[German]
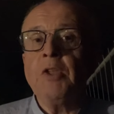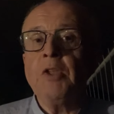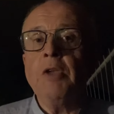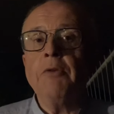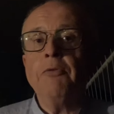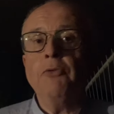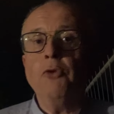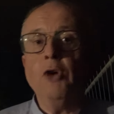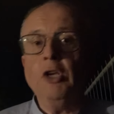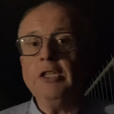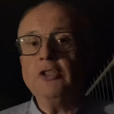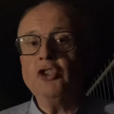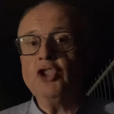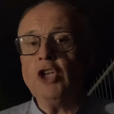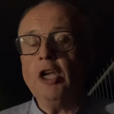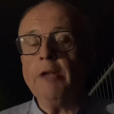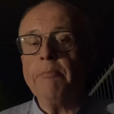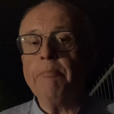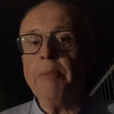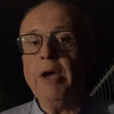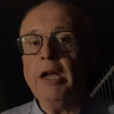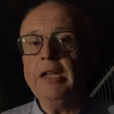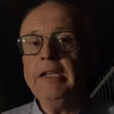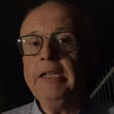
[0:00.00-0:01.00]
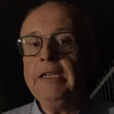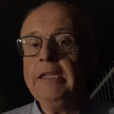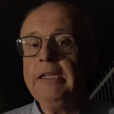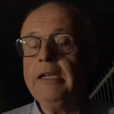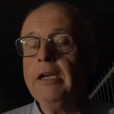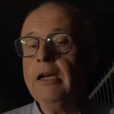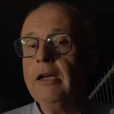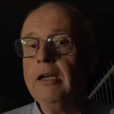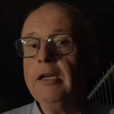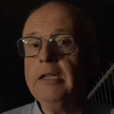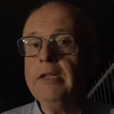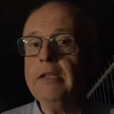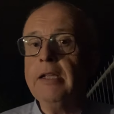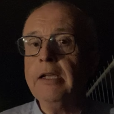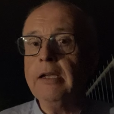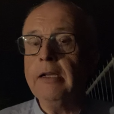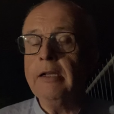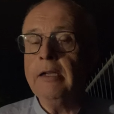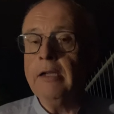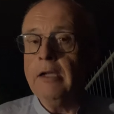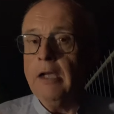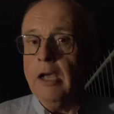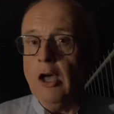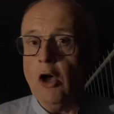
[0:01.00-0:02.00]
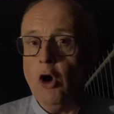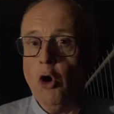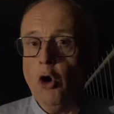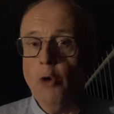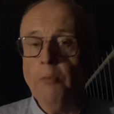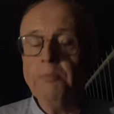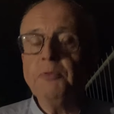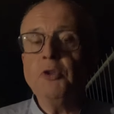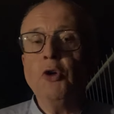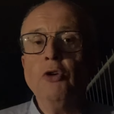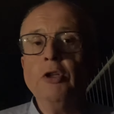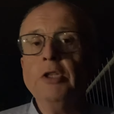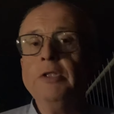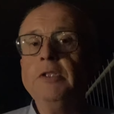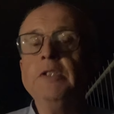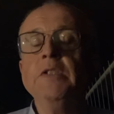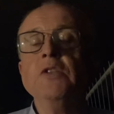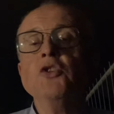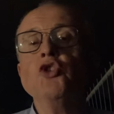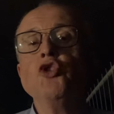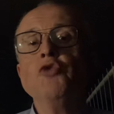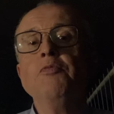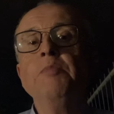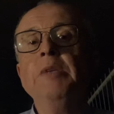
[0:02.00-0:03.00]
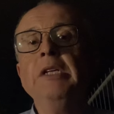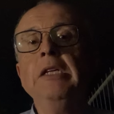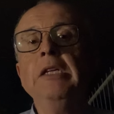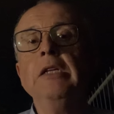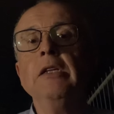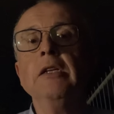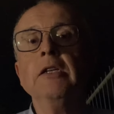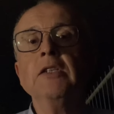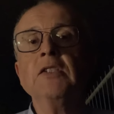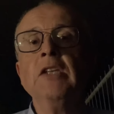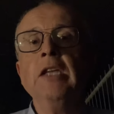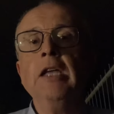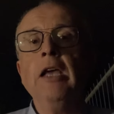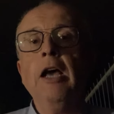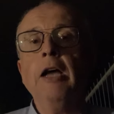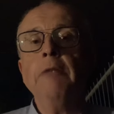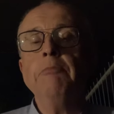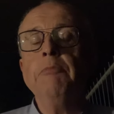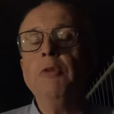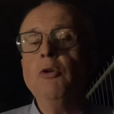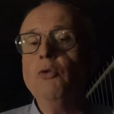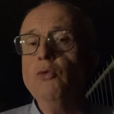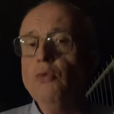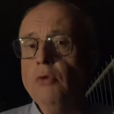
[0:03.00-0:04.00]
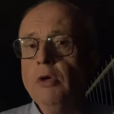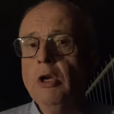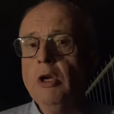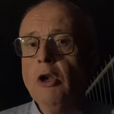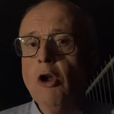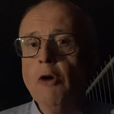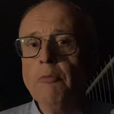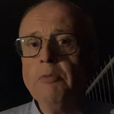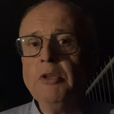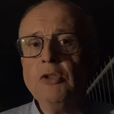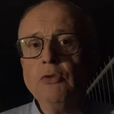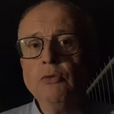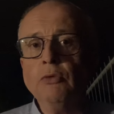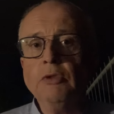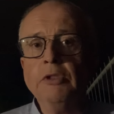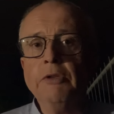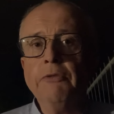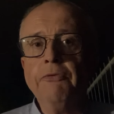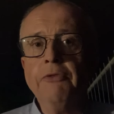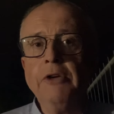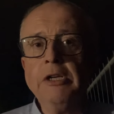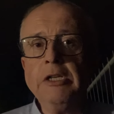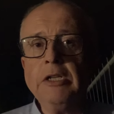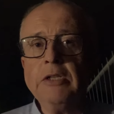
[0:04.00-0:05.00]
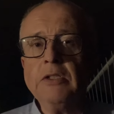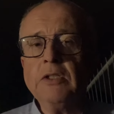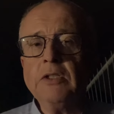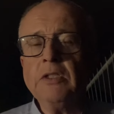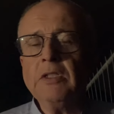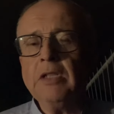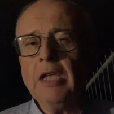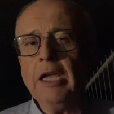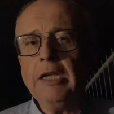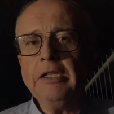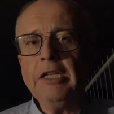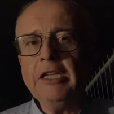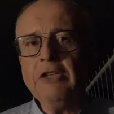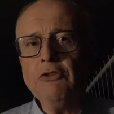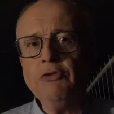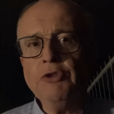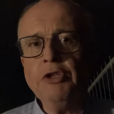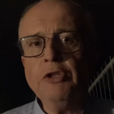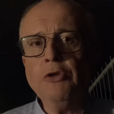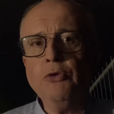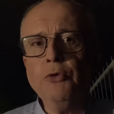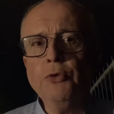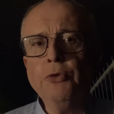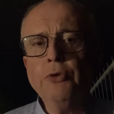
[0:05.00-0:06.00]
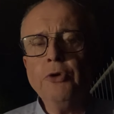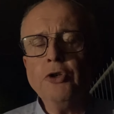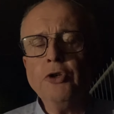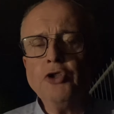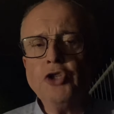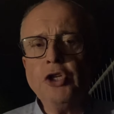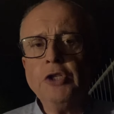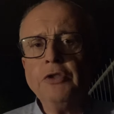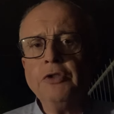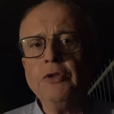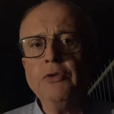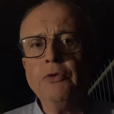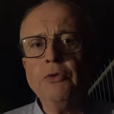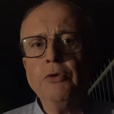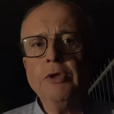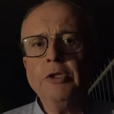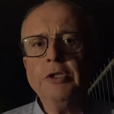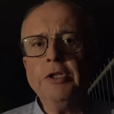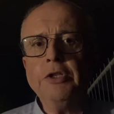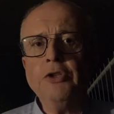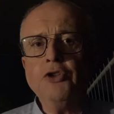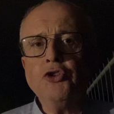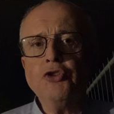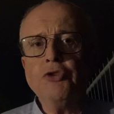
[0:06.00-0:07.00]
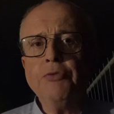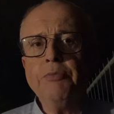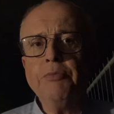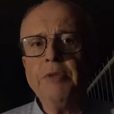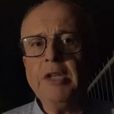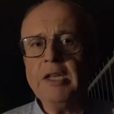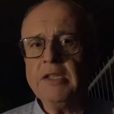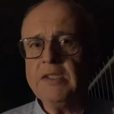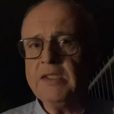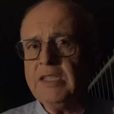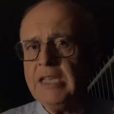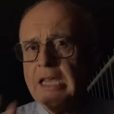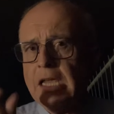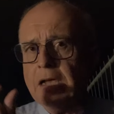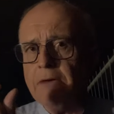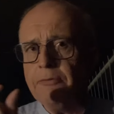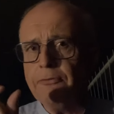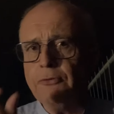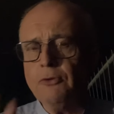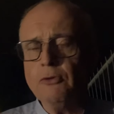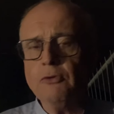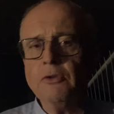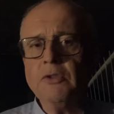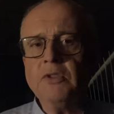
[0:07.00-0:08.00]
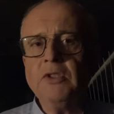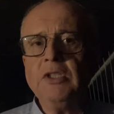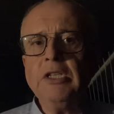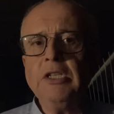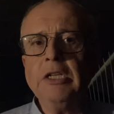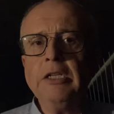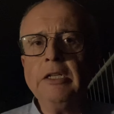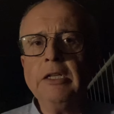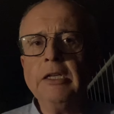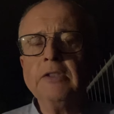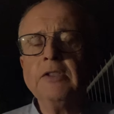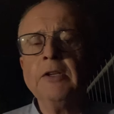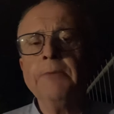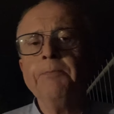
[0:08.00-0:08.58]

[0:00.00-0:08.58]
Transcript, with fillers: Vor allen Dingen Sean Panica in der Hauptrolle dieses Spielers hat mir unglaublich gut gefallen. Das ist ja ein genuin lyrische Tenor, der die Stimme ja sehr fokussiert hat